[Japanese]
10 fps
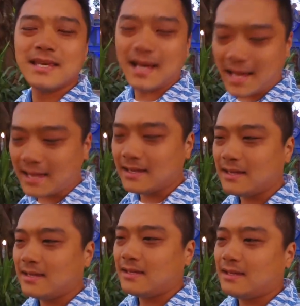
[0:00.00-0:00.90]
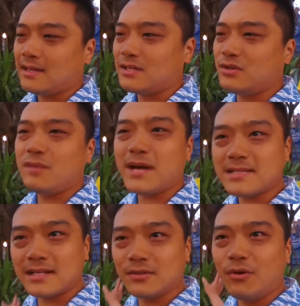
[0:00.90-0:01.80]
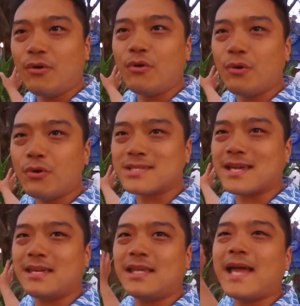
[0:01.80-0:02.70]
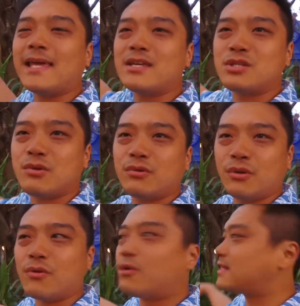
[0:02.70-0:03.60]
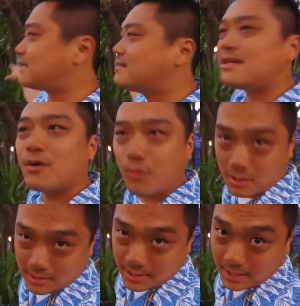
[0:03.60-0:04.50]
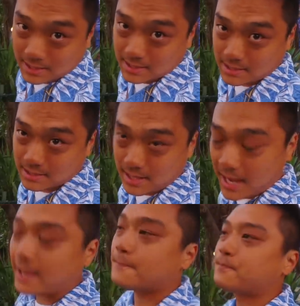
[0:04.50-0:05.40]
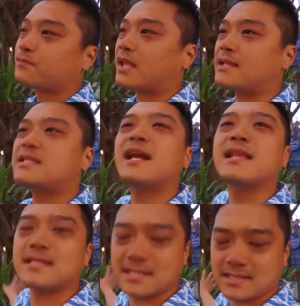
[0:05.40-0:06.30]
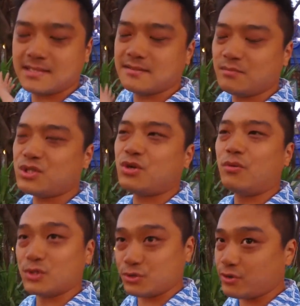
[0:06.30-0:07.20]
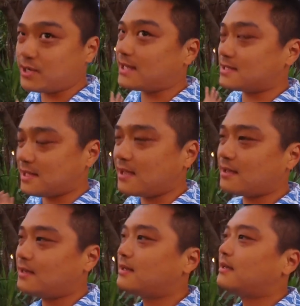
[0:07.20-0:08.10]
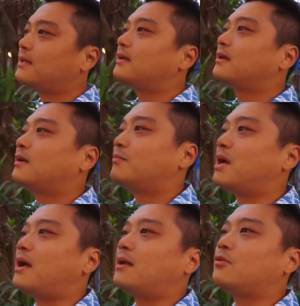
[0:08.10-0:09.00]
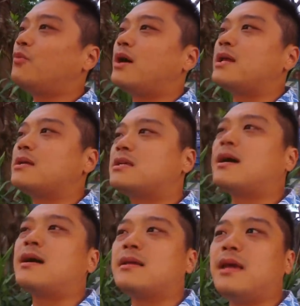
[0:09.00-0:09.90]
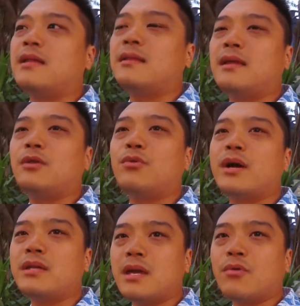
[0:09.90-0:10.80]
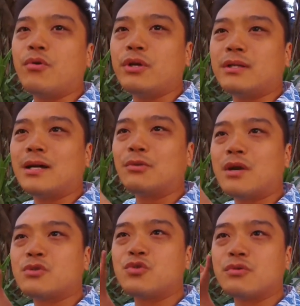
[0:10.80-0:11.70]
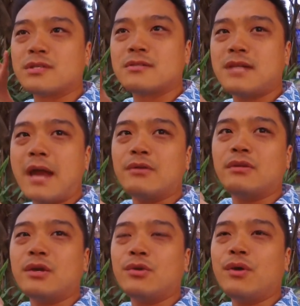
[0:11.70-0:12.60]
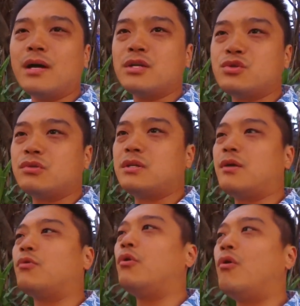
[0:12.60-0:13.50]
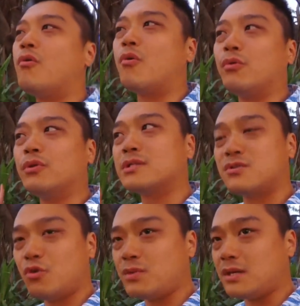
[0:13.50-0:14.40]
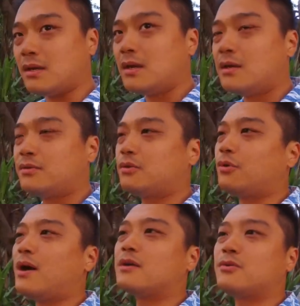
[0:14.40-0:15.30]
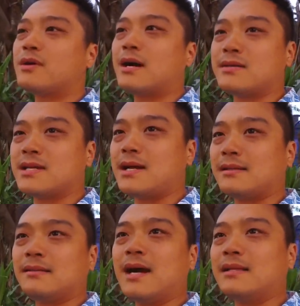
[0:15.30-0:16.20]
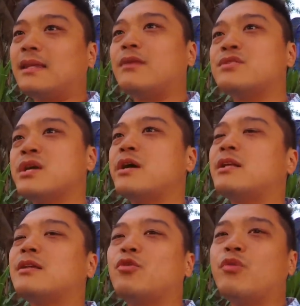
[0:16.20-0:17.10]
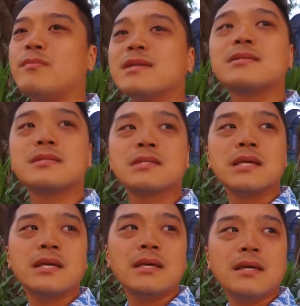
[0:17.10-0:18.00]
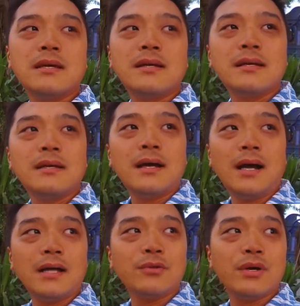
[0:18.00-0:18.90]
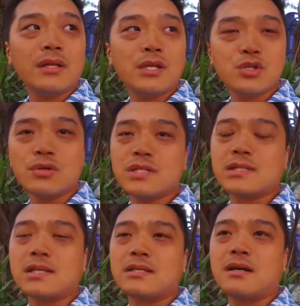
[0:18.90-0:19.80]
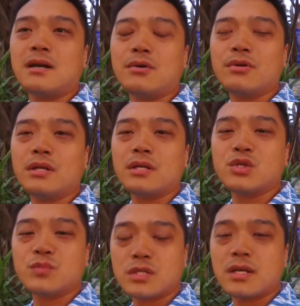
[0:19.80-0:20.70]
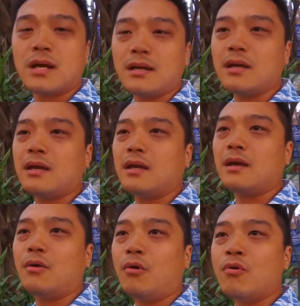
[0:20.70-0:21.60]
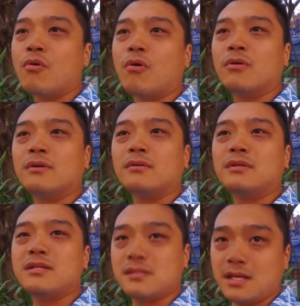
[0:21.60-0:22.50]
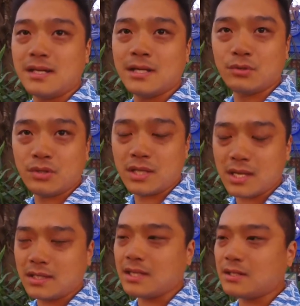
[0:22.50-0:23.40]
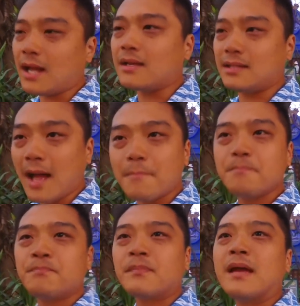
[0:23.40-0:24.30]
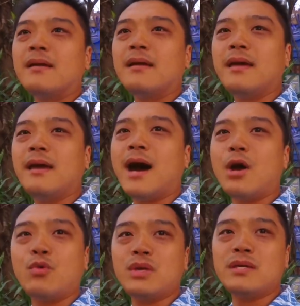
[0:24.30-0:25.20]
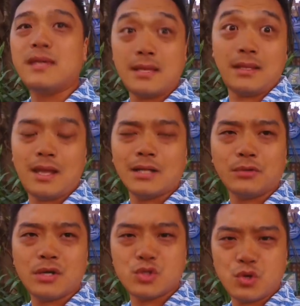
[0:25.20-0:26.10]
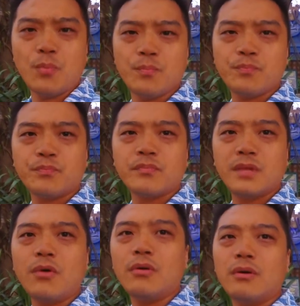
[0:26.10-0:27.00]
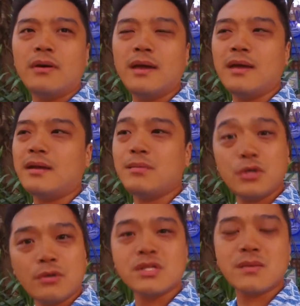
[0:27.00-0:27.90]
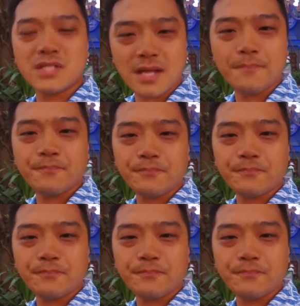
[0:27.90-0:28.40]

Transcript: はいユニバーサルの方を先に体験しておくとこれ全然怖くないです、はい、へっちゃらですむしろ面白いぐらいですねまあ、ともあれ期間限定とはいえこういったアトラクションを作れるっていうのは非常にねこの香港の強みフットワークの軽さが出てるんじゃないかなって思いますはいというわけで以上ジェスターセラがお送りいたしました、えー、香港ディズニーランドにできていたいたえー、ハロウィン限定アトラクションの、えー、レビューでございました